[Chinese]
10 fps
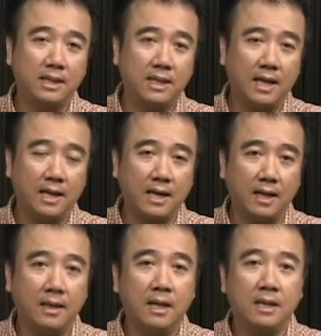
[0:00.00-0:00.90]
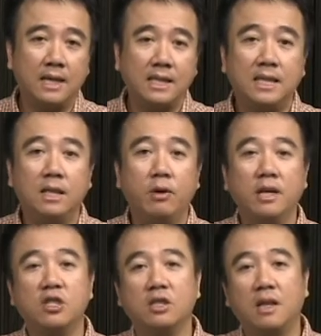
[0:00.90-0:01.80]
下来看，在新约
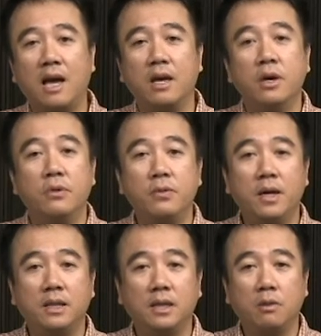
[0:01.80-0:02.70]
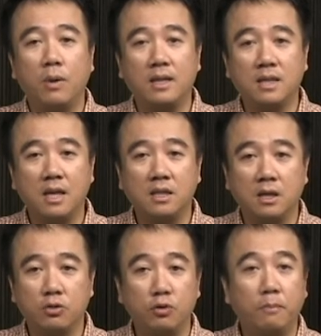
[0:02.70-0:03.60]
时代，逾越节的晚餐
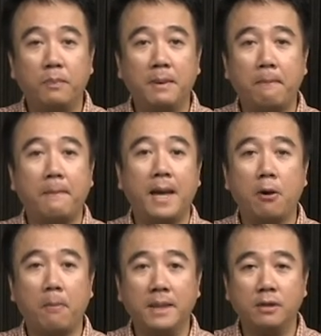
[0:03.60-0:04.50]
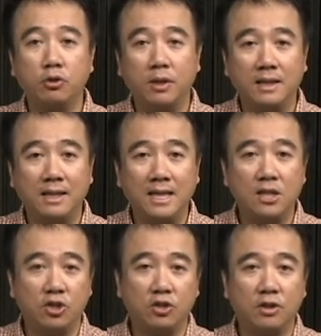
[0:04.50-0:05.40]
程序并没有明确的历
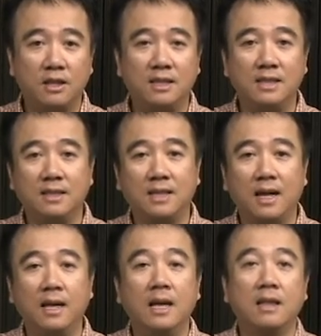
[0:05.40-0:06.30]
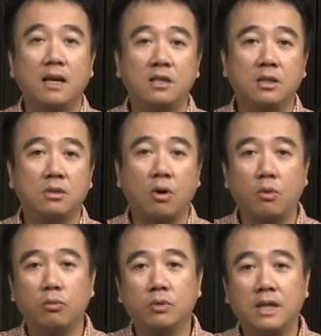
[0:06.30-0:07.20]
史记载，但是
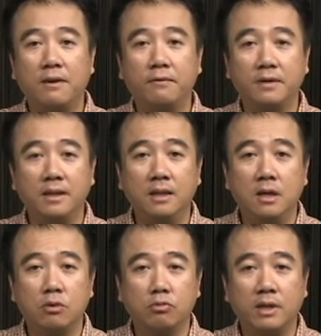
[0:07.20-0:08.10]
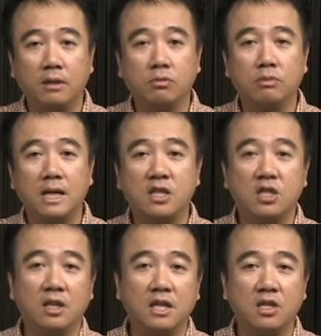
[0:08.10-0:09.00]
从路加福音，主耶稣在
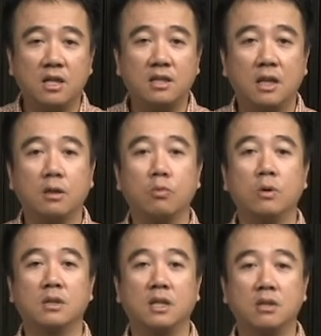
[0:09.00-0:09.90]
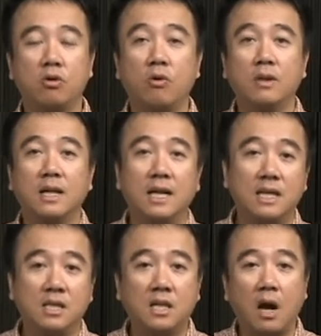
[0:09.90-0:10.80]
设立圣餐的过程中，可以
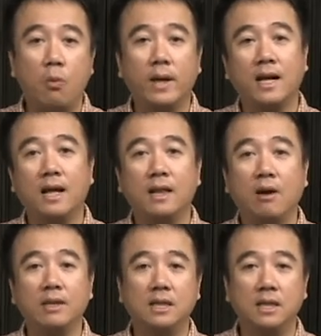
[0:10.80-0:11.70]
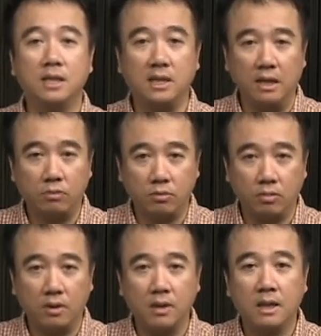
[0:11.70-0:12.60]
稍微看到一些线
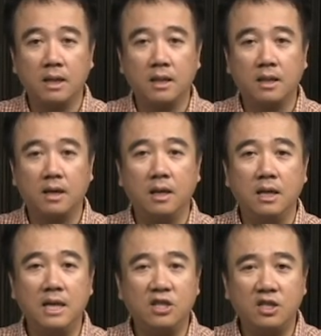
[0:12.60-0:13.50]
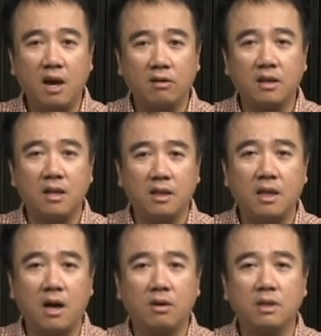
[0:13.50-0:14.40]
索。那一直要等
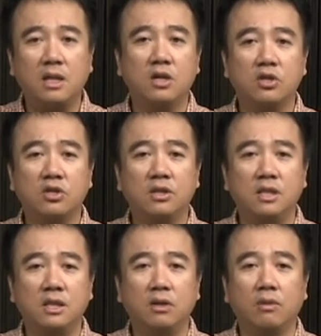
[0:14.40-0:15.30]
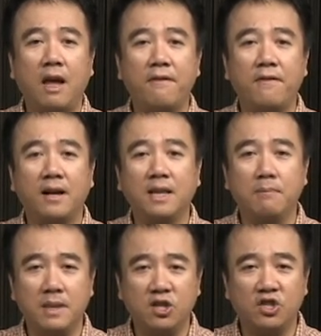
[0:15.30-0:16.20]
到第二世纪犹太法典《
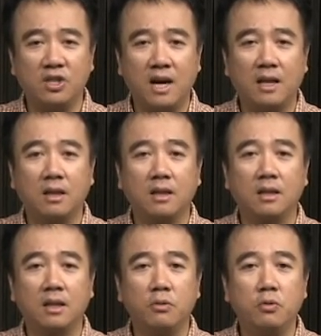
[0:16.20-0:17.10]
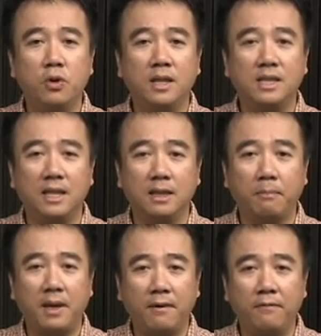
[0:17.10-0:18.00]
米士拿》的逾越节的
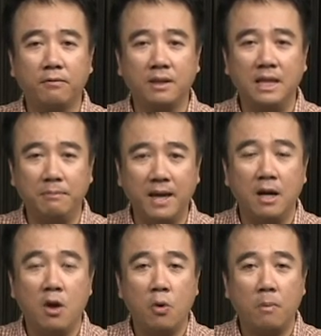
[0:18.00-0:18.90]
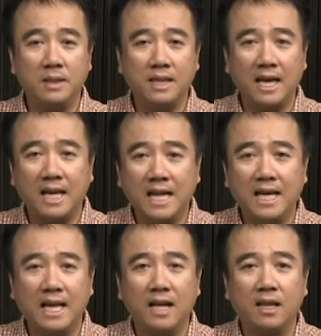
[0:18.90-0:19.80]
篇幅里面，我们才可以
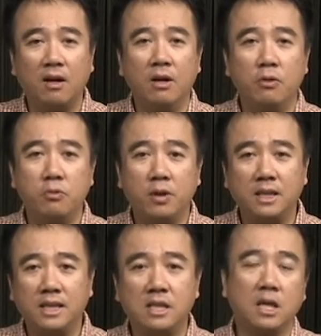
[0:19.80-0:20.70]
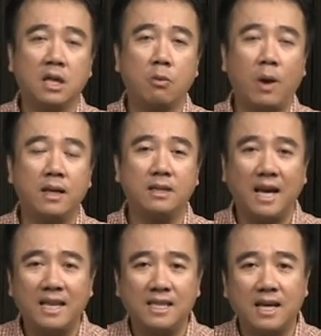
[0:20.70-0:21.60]
看到逾越节整个晚
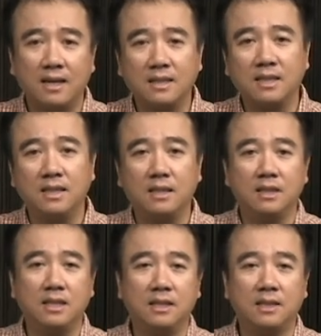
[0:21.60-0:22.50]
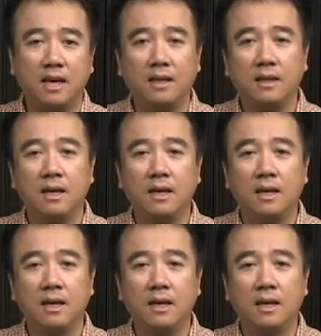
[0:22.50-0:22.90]
餐详细的记载。